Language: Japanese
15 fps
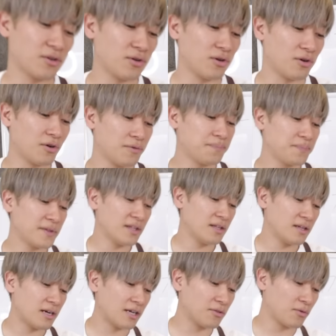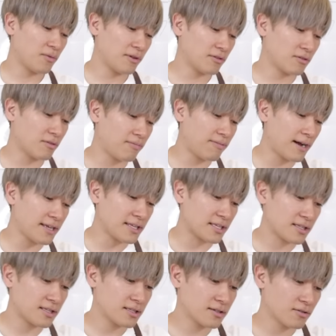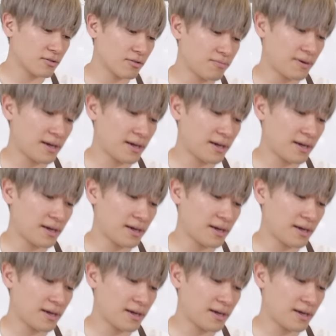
どあのこのファインこの